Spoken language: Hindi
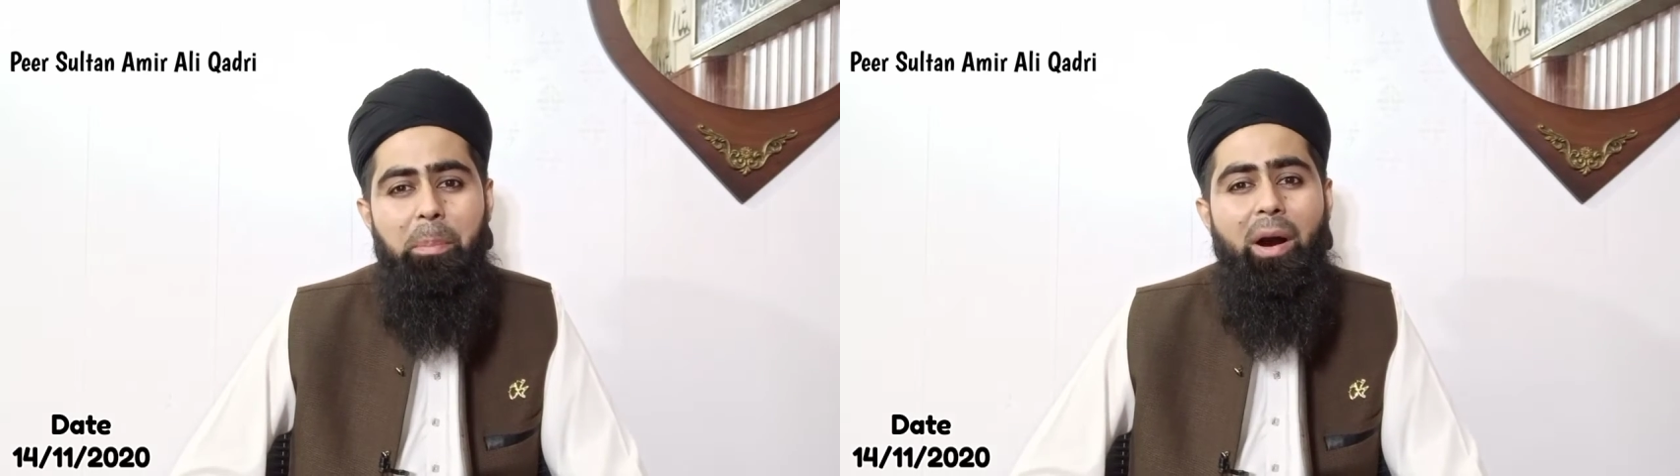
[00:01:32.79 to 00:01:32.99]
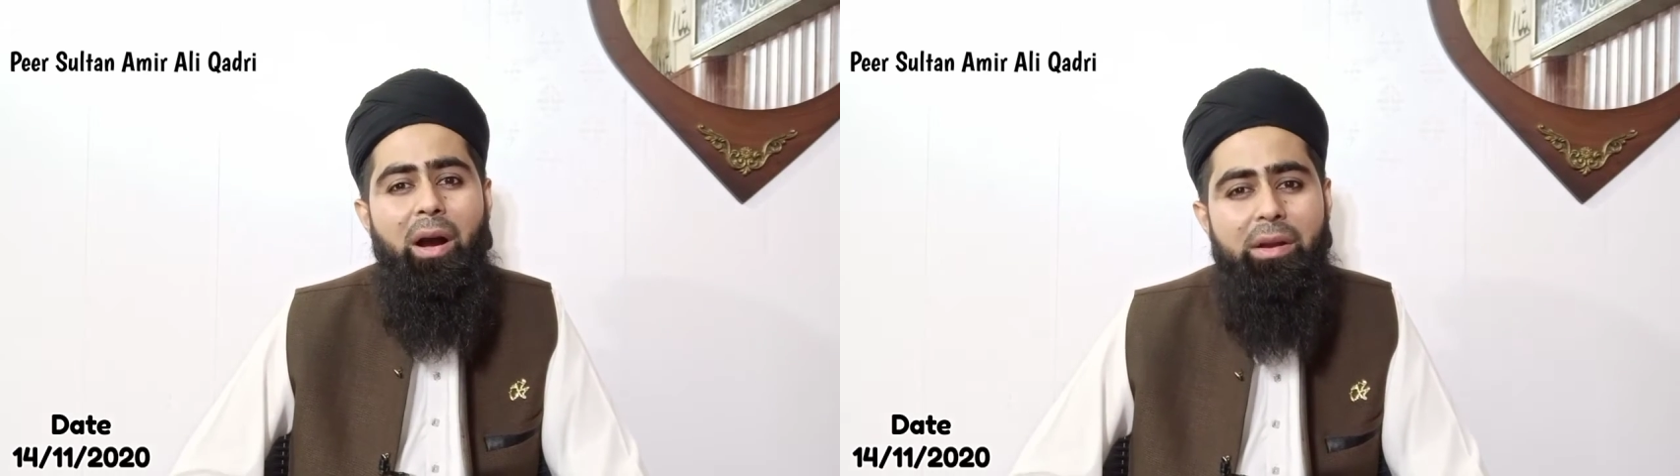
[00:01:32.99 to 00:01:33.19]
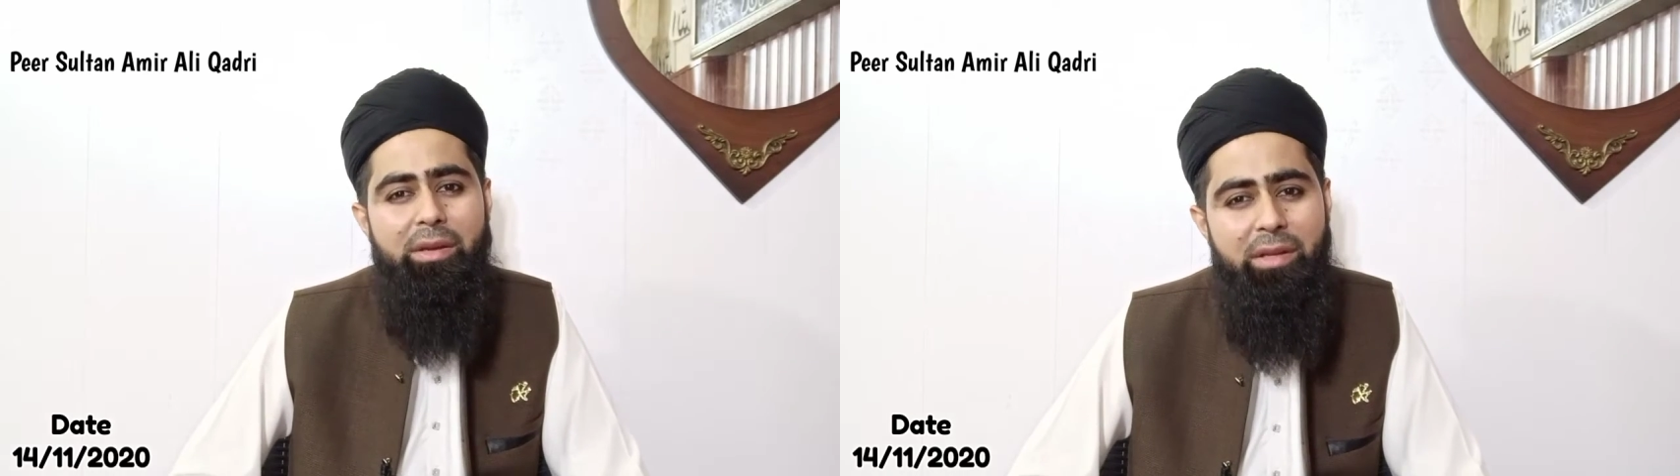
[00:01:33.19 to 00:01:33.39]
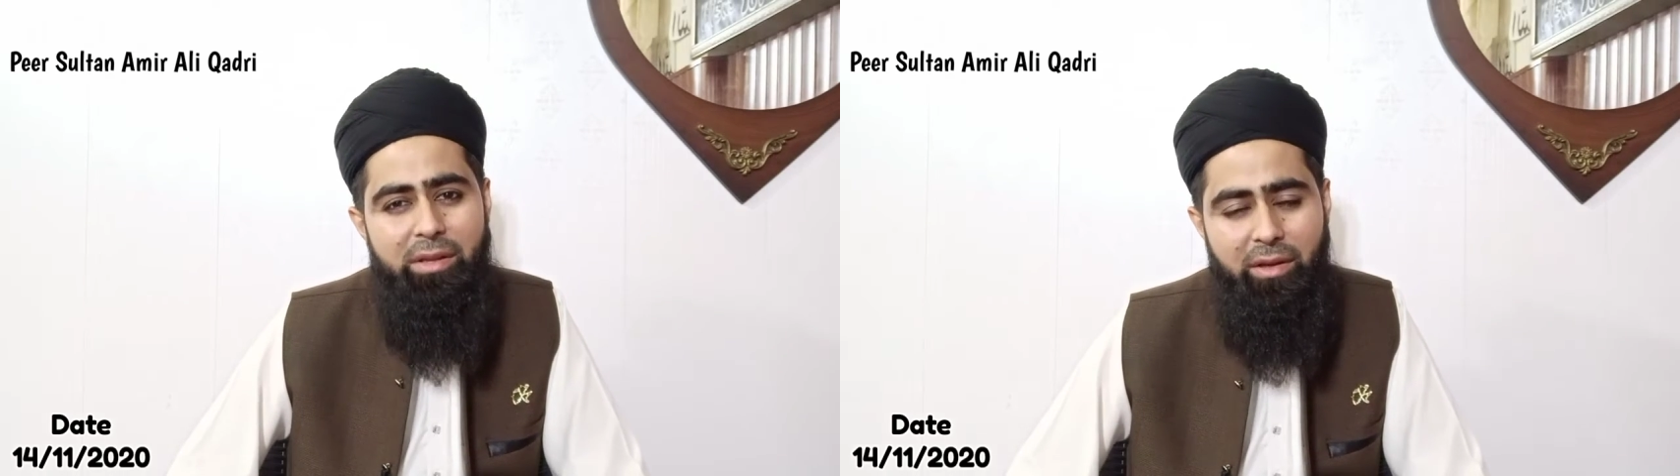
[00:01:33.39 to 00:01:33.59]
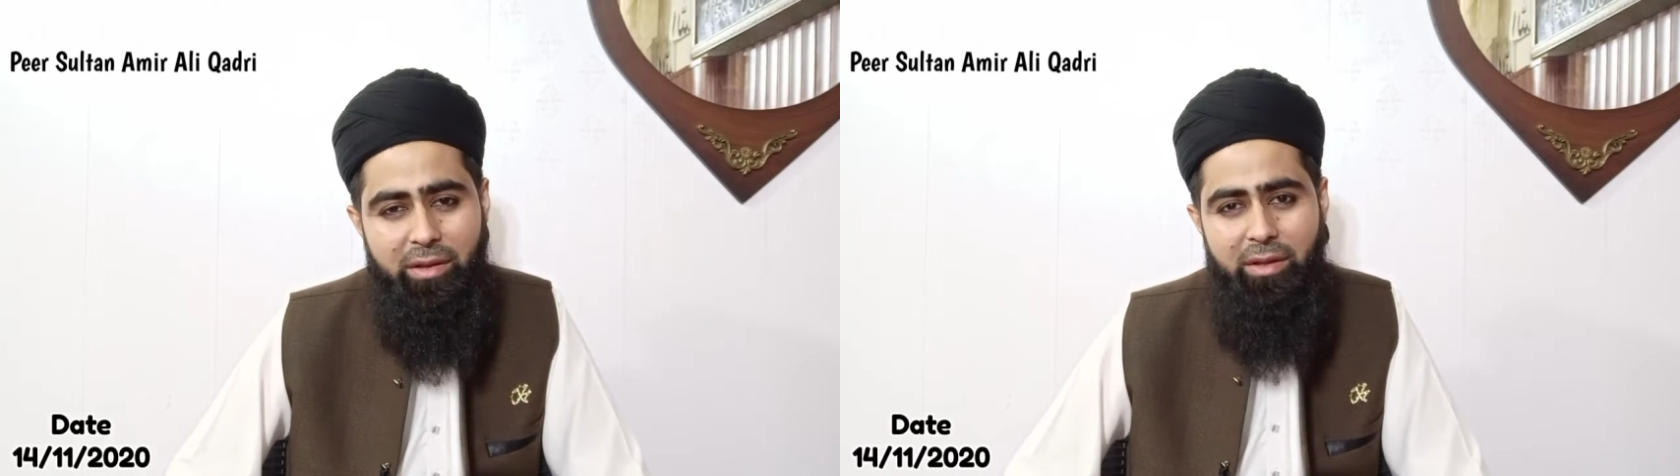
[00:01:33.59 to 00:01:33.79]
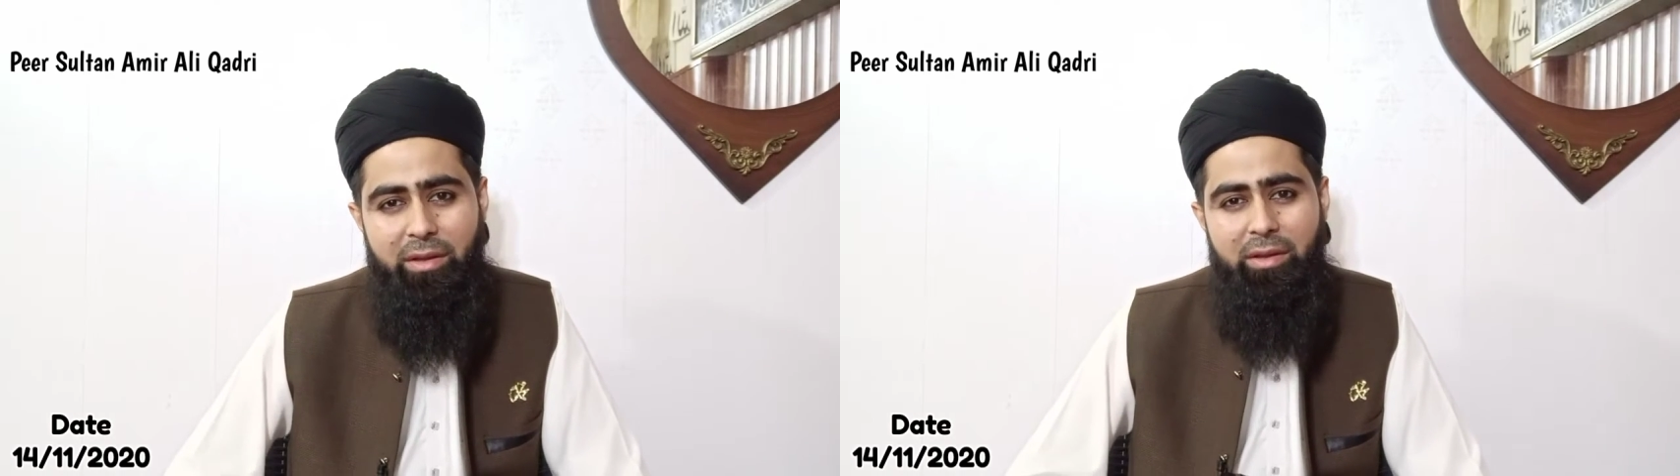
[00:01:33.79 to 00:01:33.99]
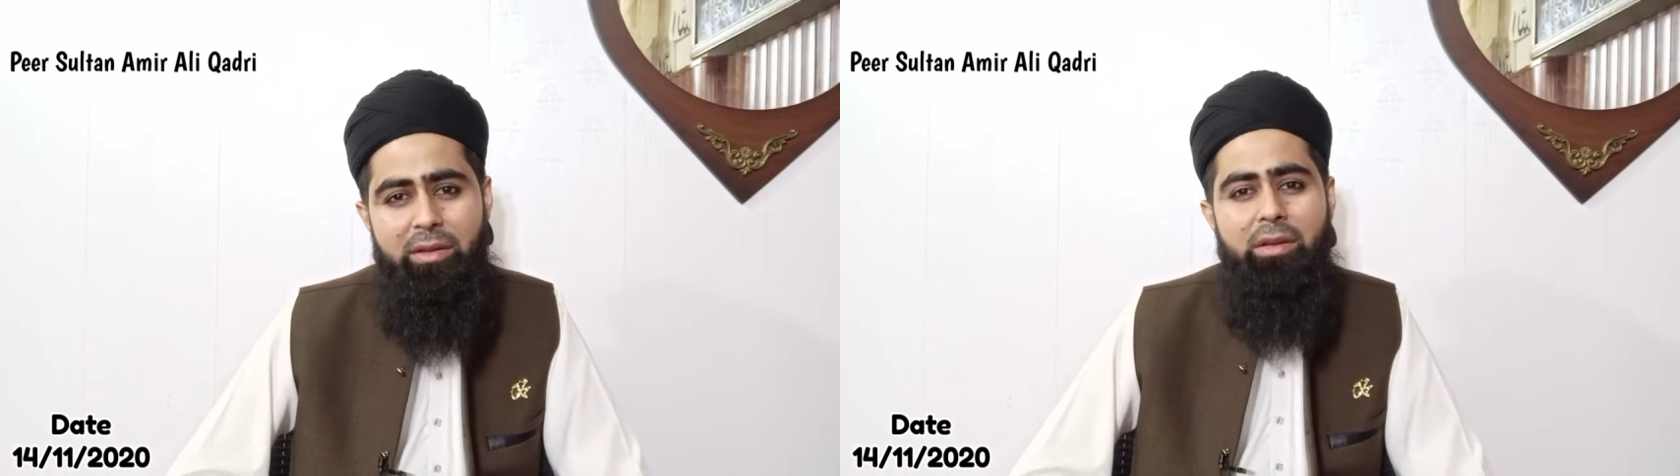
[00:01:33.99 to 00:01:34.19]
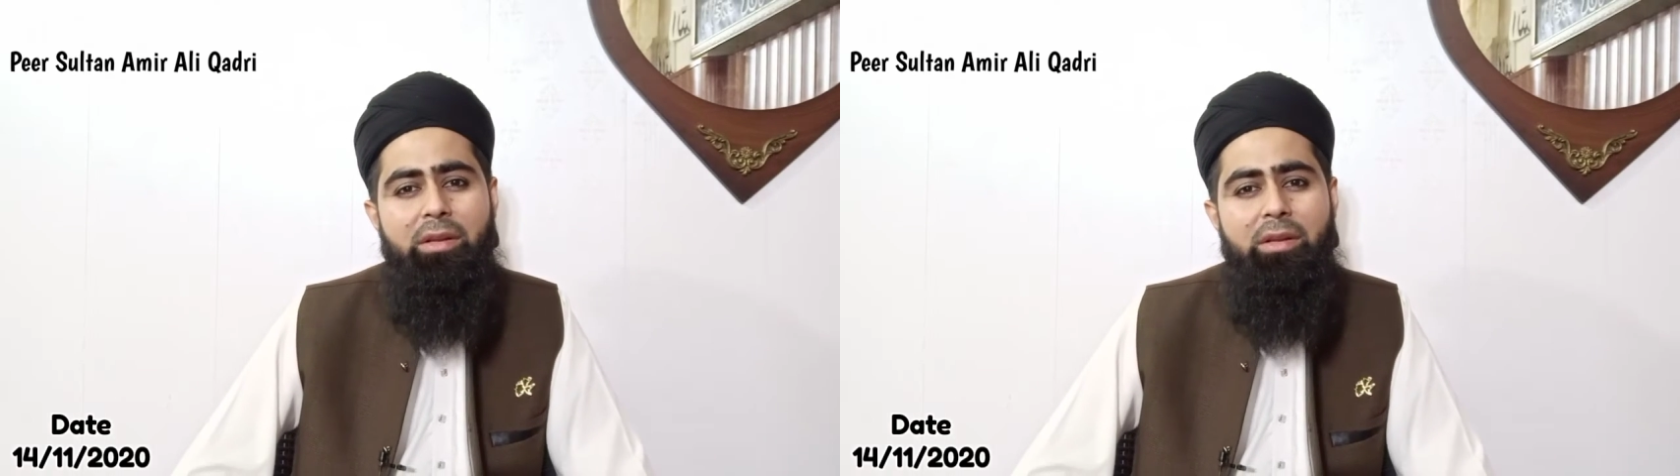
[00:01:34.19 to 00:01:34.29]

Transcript: पाक नहीं रखेंगे